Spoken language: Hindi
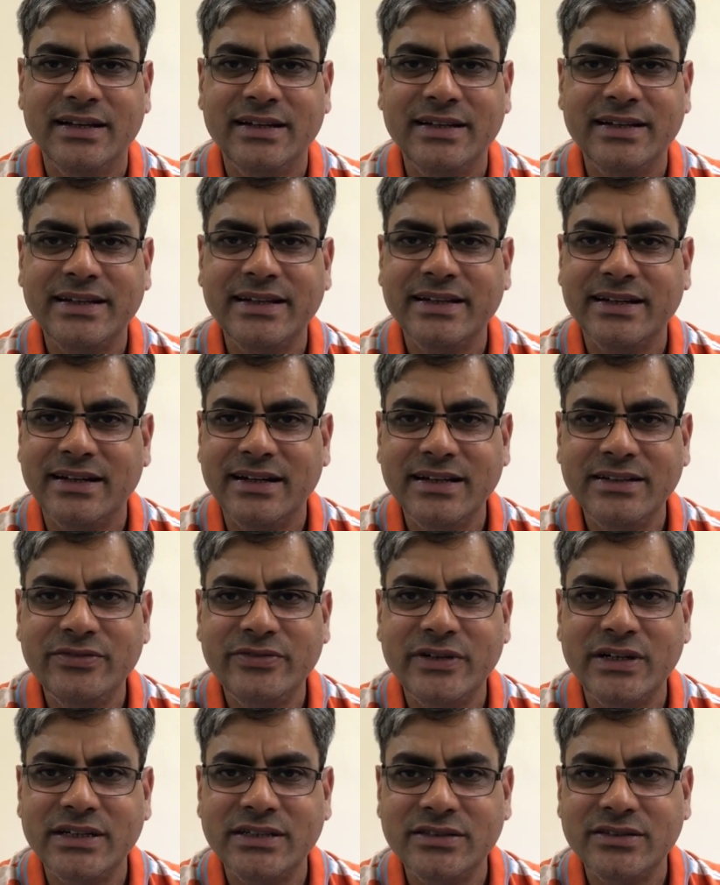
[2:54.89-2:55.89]
लेकिन
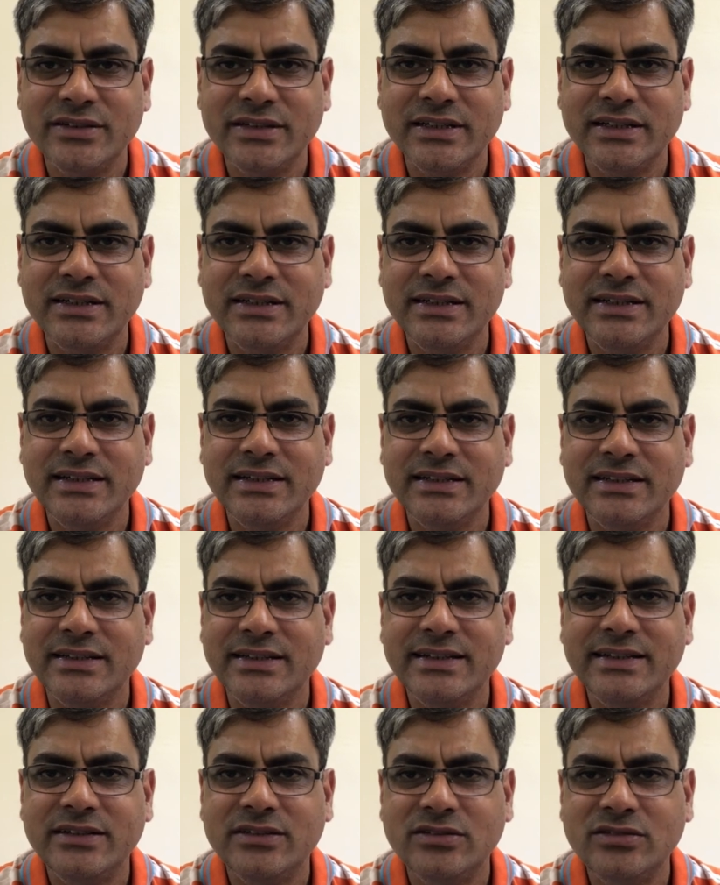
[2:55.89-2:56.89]
अनफॉर्चुनेटली
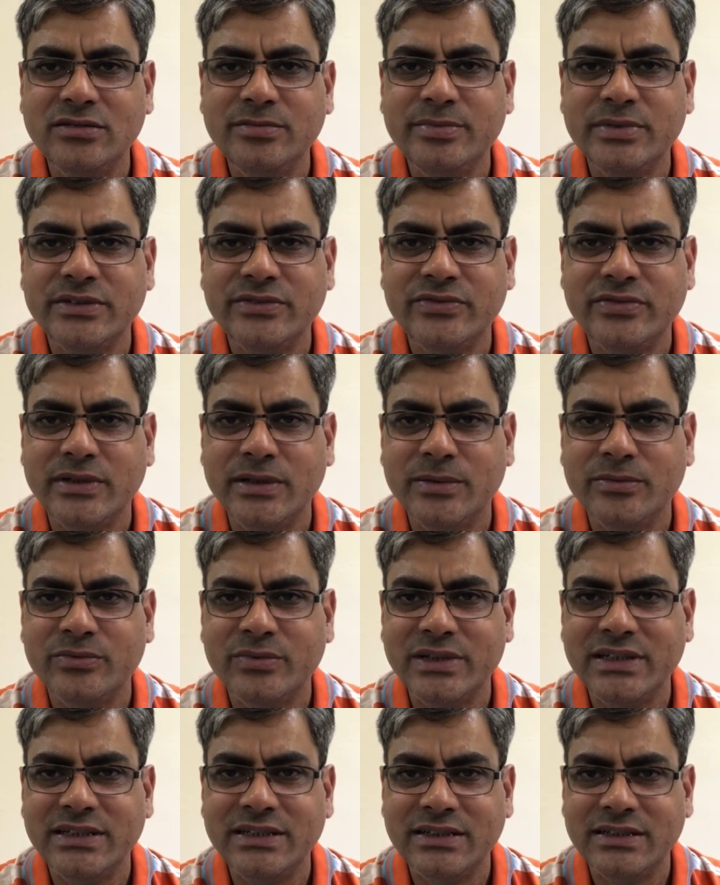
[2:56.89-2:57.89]
दे डोंट परफॉर्म
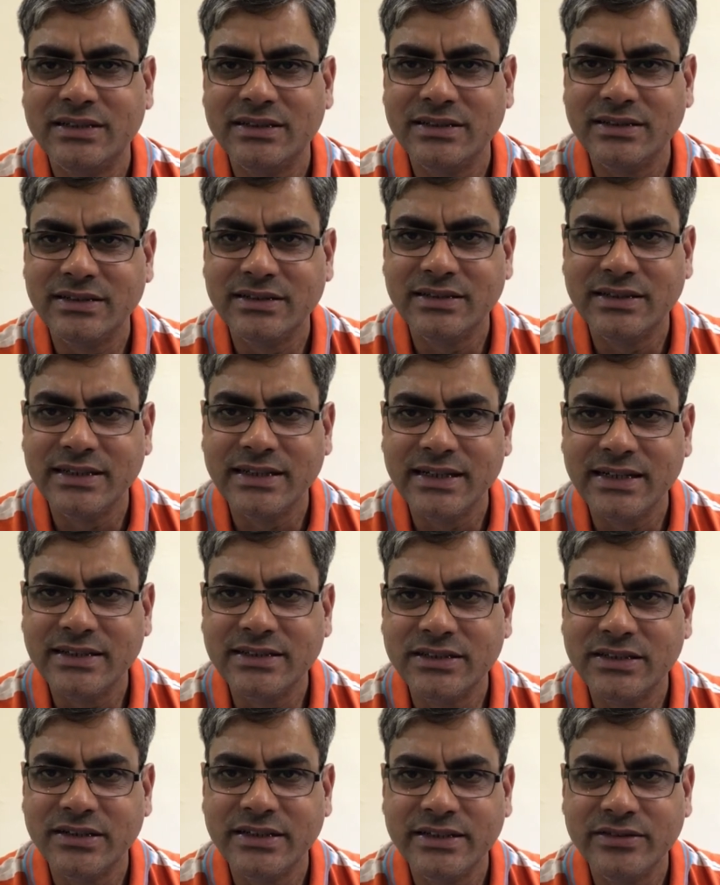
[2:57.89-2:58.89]
वट दे
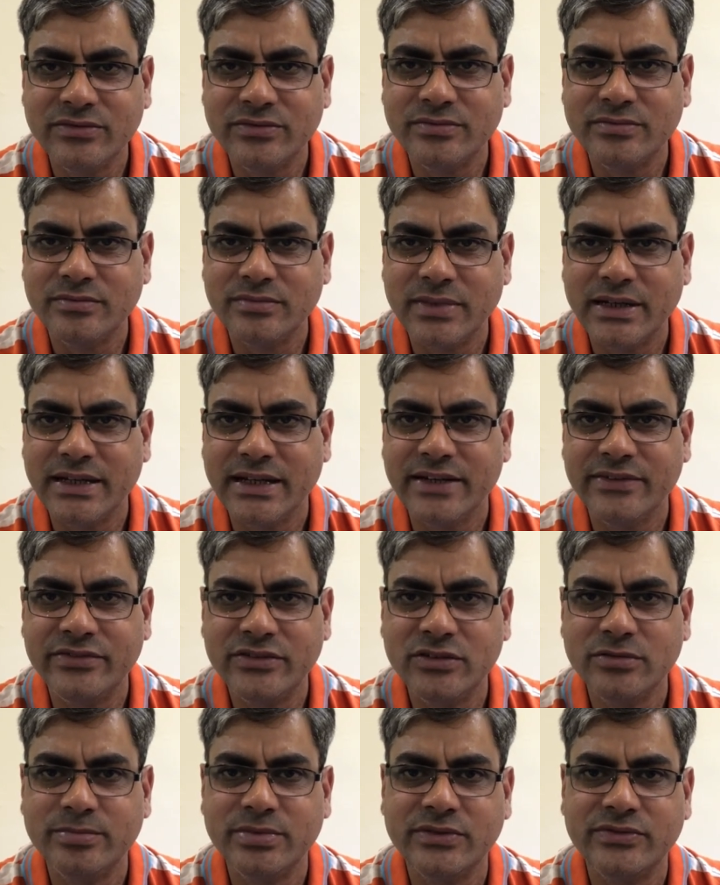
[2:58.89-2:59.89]
एक्चुअली हैव
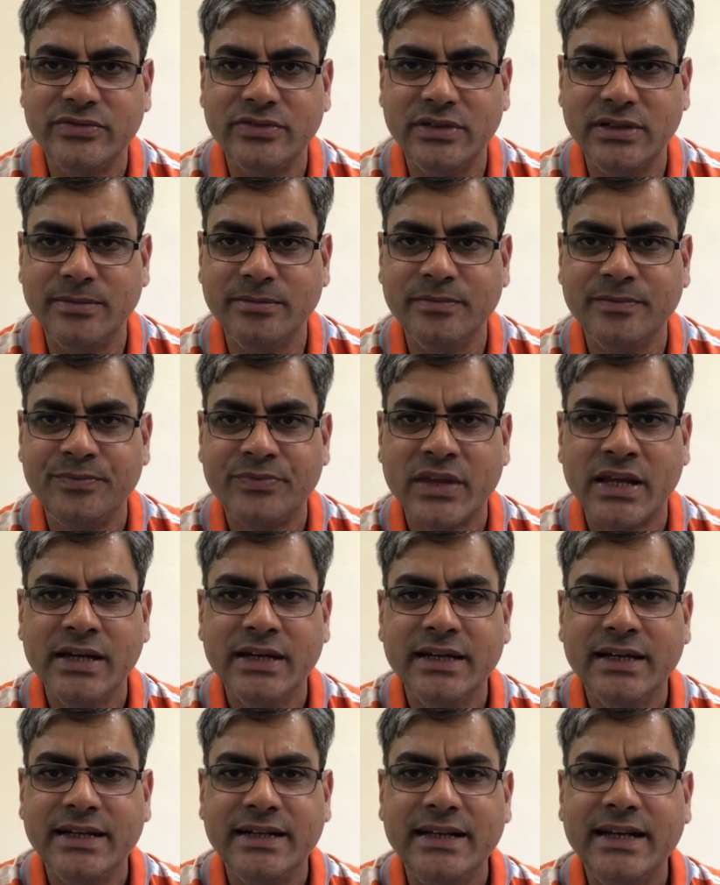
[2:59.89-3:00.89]
टू परफॉर्म
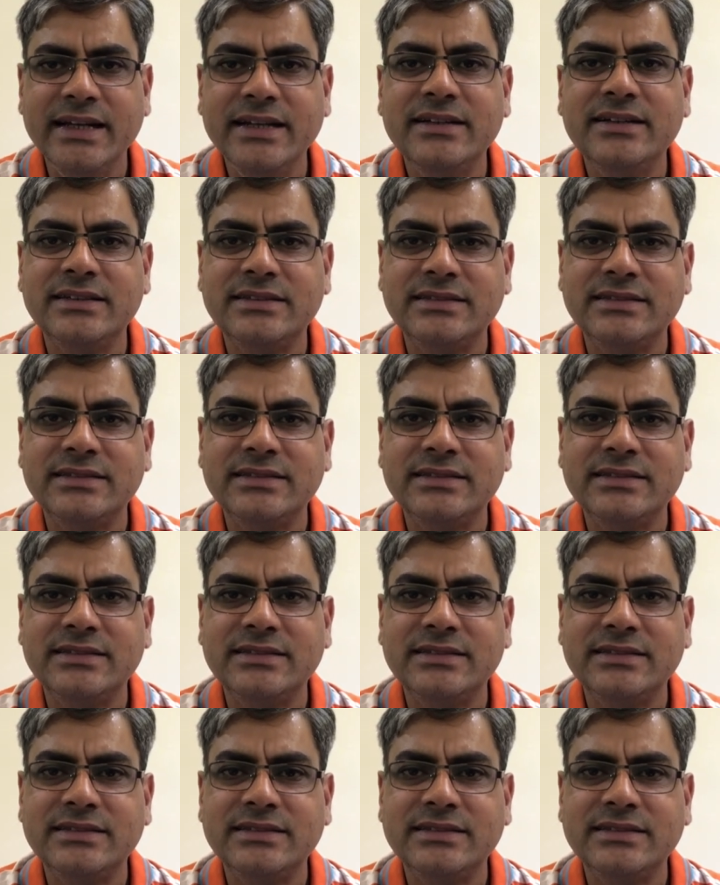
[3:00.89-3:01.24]
नहीं कर